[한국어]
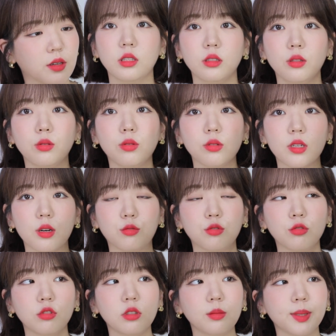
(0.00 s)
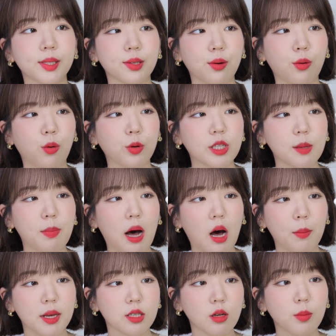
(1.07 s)
이건 제가 궁금해서 어제
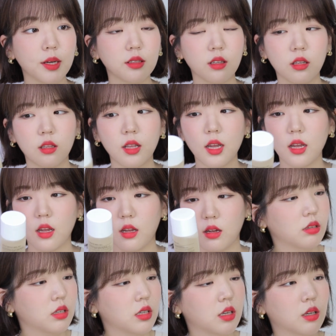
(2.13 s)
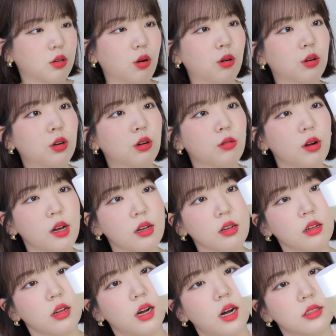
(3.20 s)
밤에 써봤는데 이 결광
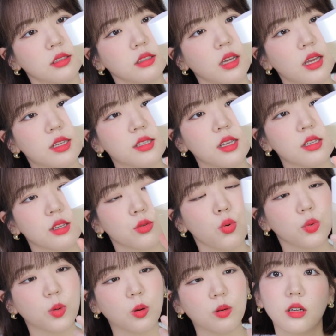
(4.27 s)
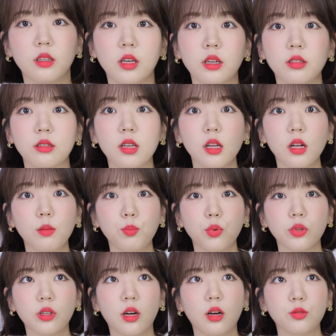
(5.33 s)
가득 에센스 토너 얘는
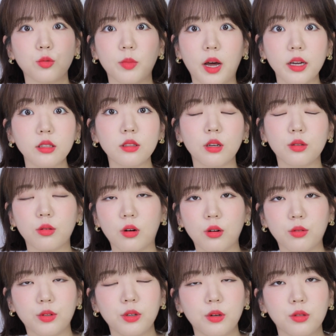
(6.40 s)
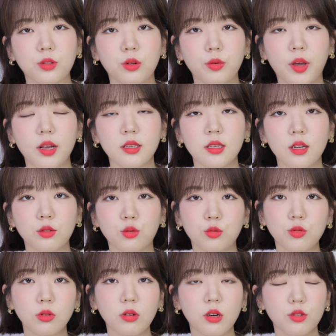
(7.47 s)
생각보다 좀 라이트하더라고요. 전 굉장히 좀
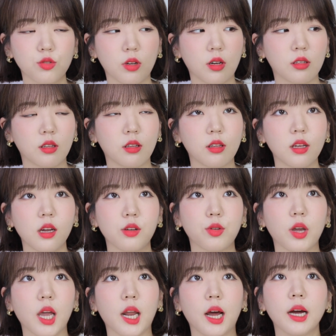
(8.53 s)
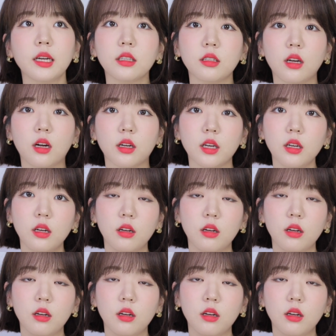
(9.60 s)
꾸덕할 줄 알았는데 되게 라이트하게